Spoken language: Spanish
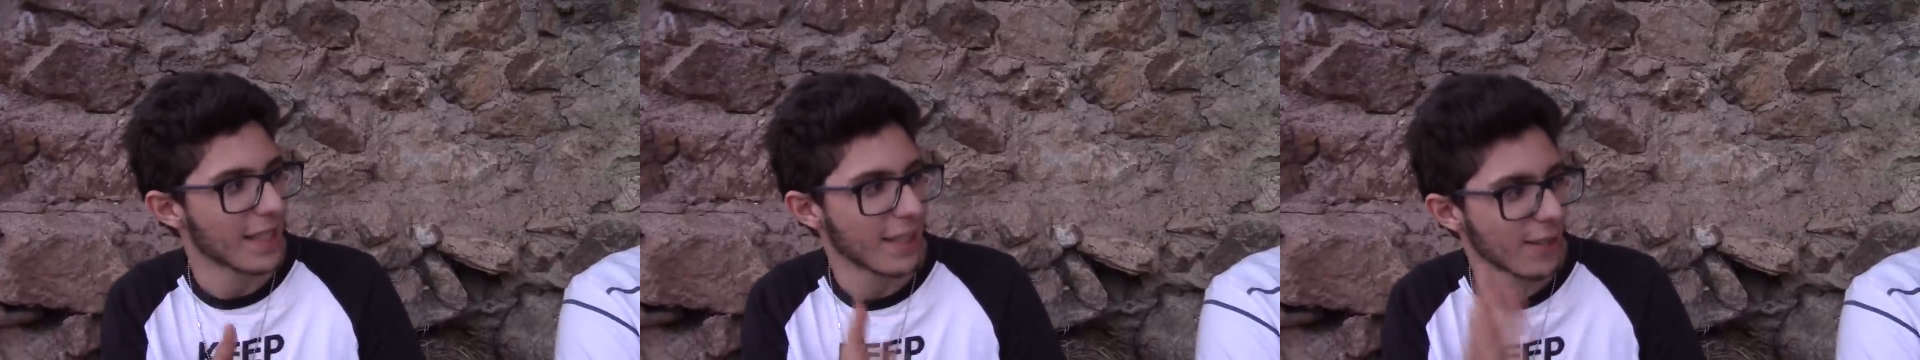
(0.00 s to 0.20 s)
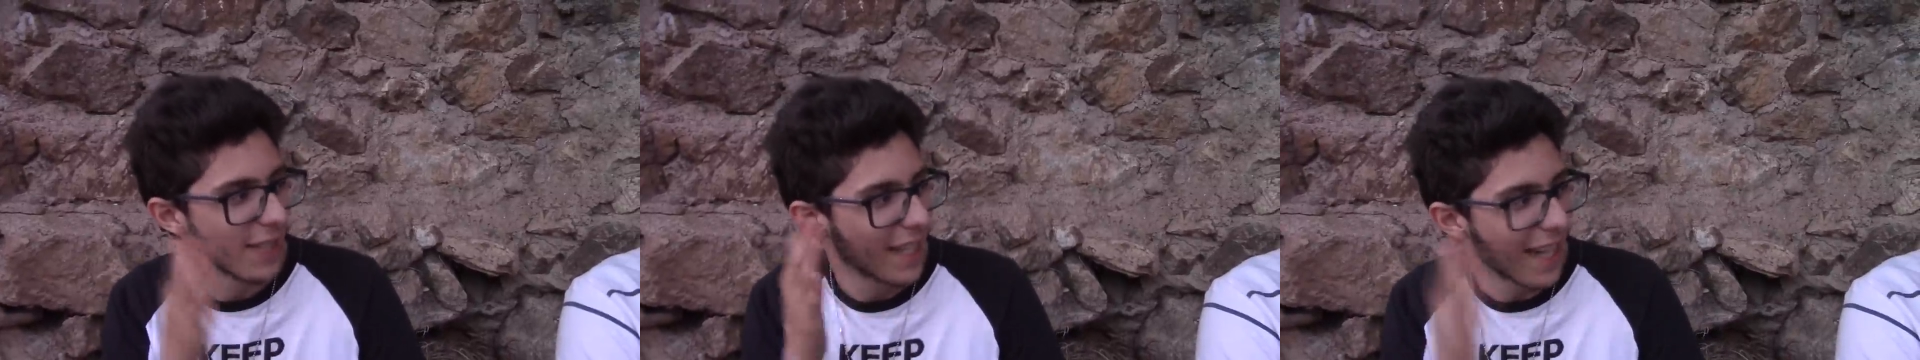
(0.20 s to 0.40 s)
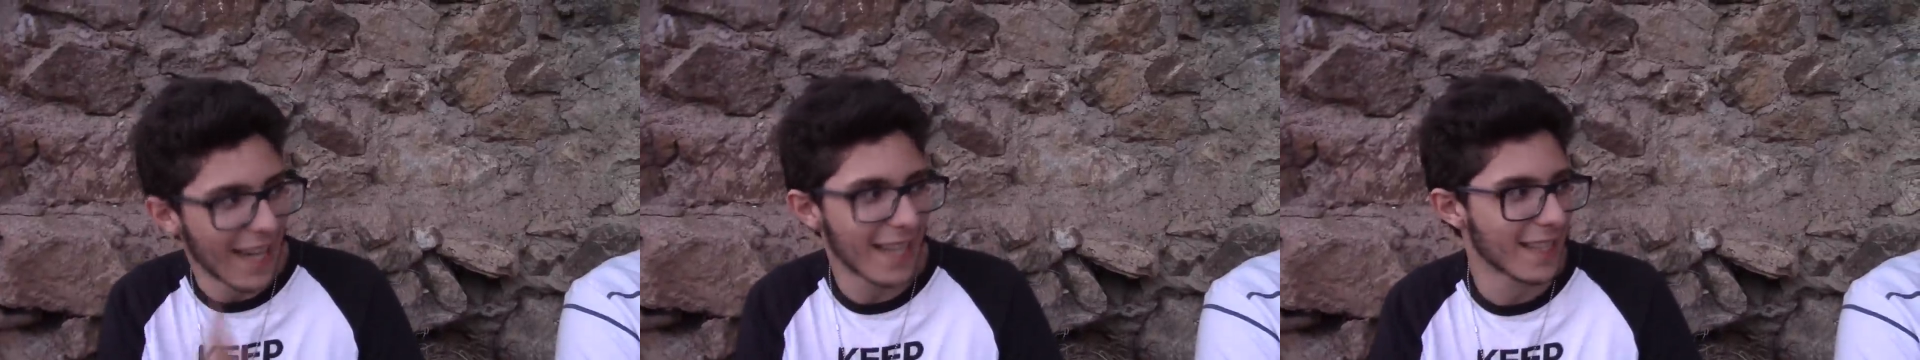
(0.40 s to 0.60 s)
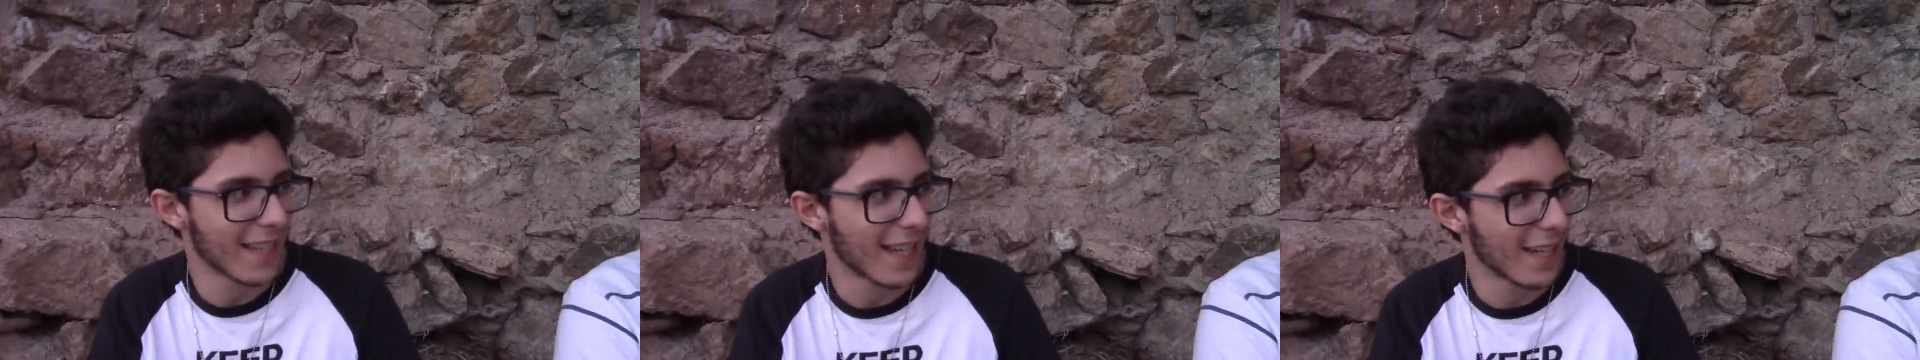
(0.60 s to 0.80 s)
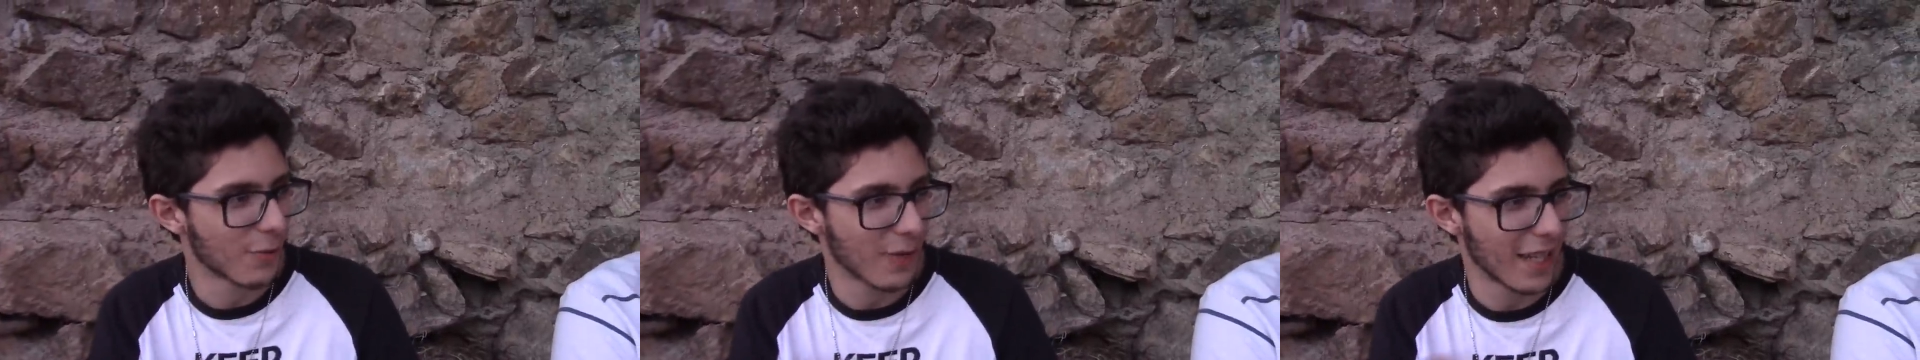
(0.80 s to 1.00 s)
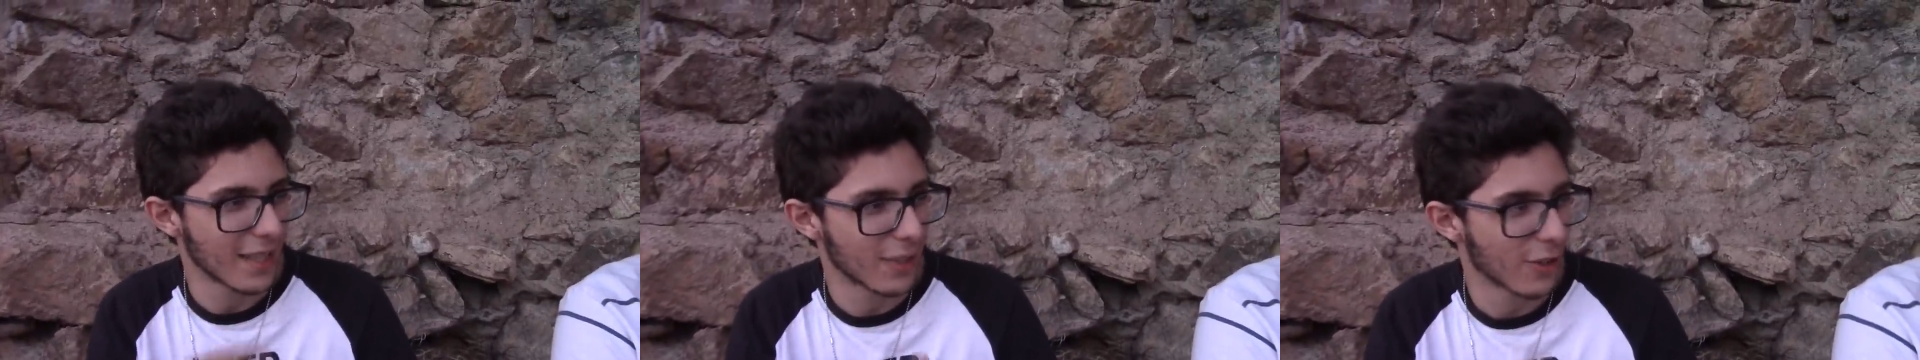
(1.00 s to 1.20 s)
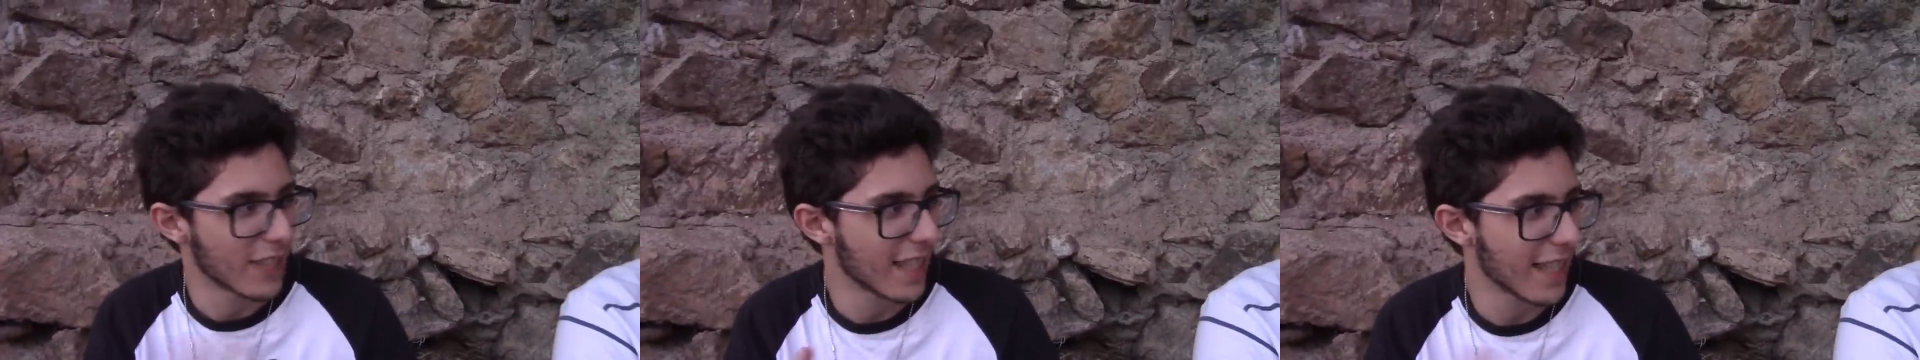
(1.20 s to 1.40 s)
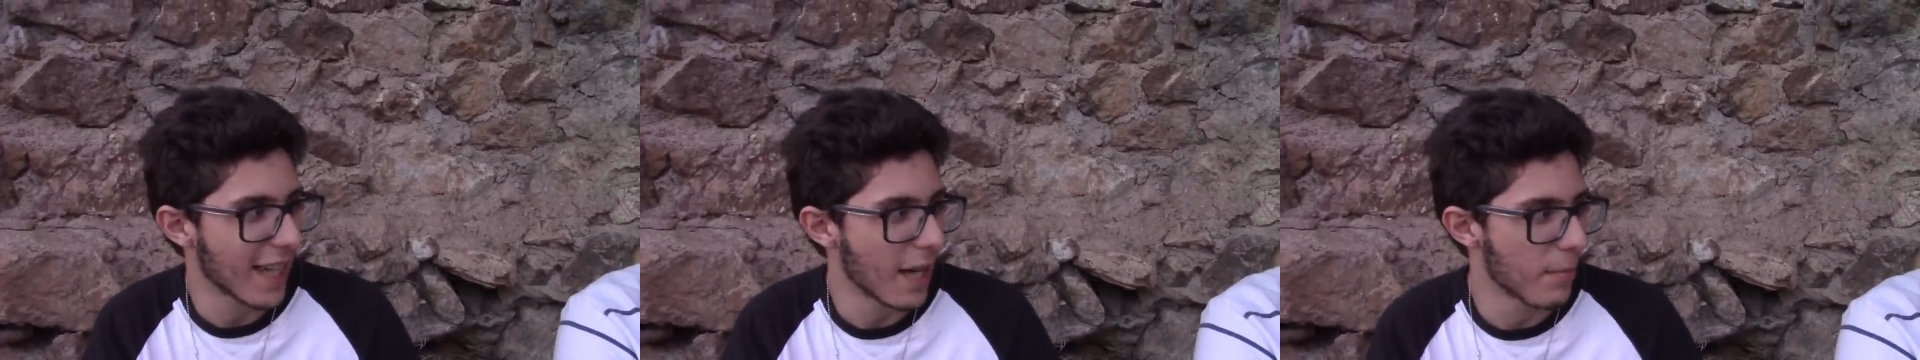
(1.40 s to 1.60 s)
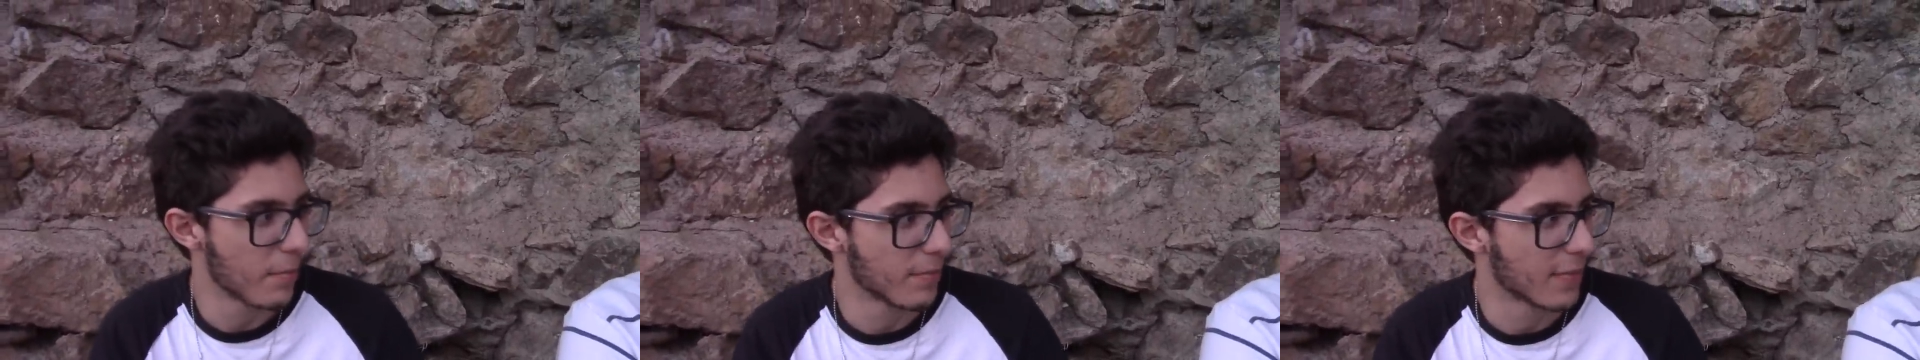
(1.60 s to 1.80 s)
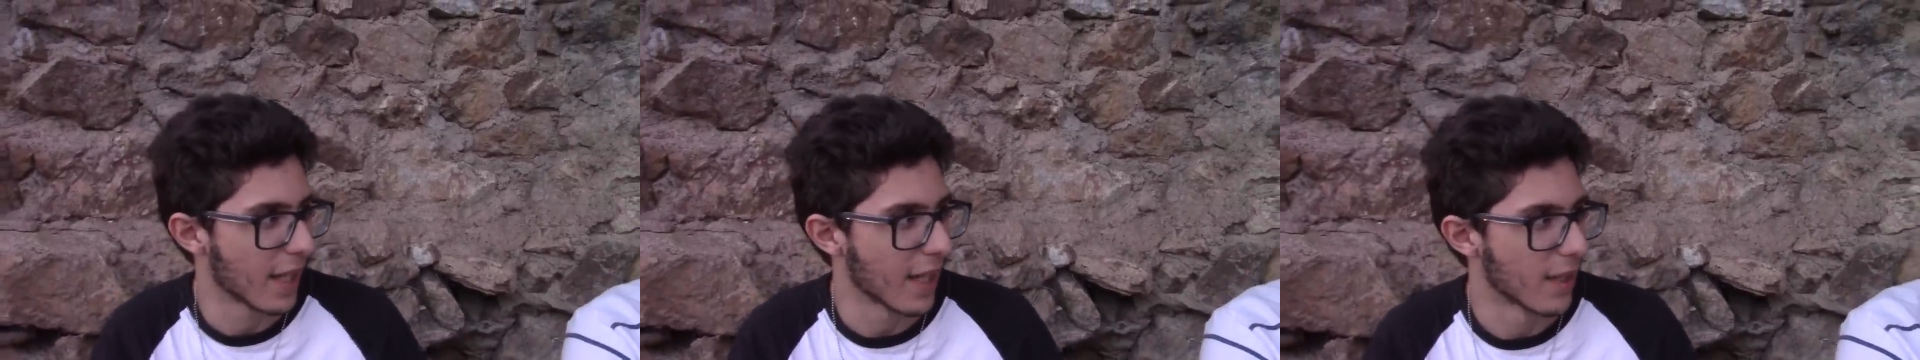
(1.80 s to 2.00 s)
quiero ligar ya en una discoteca,
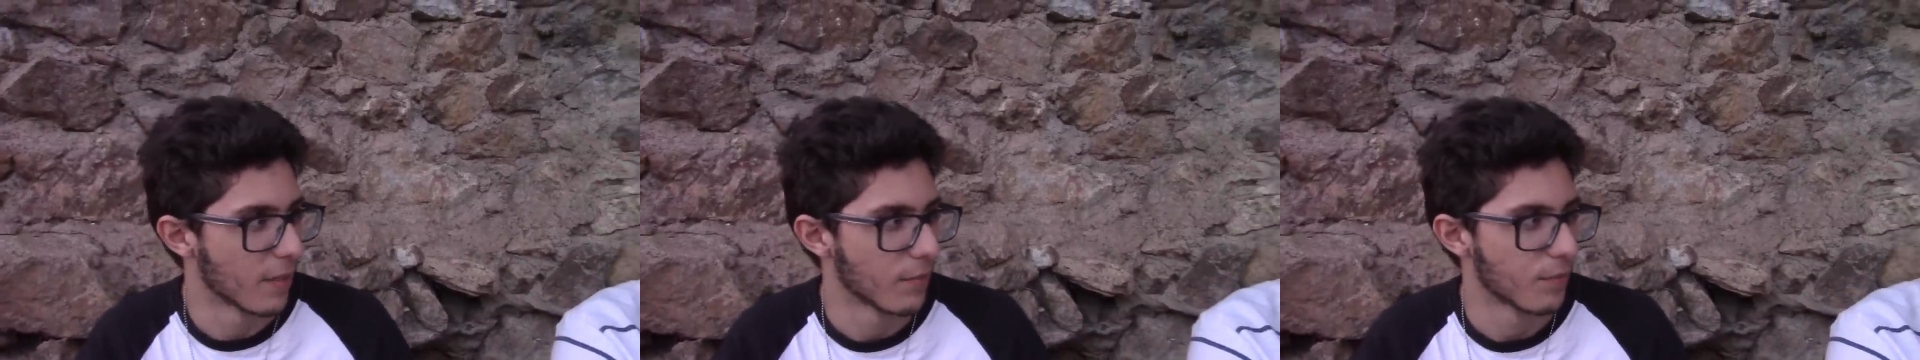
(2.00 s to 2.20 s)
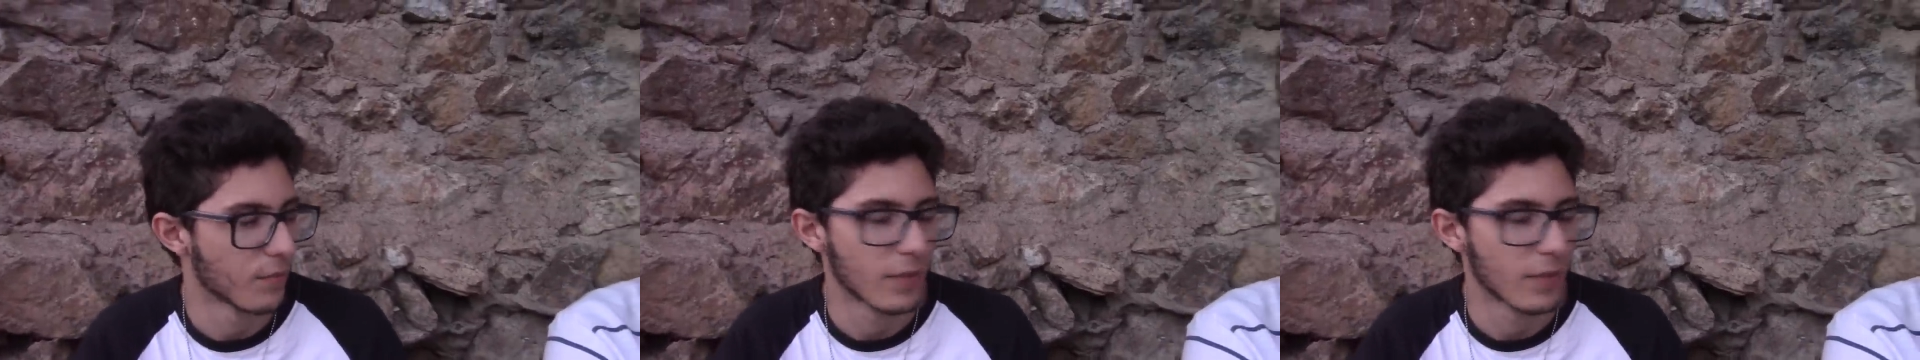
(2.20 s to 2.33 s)
tal.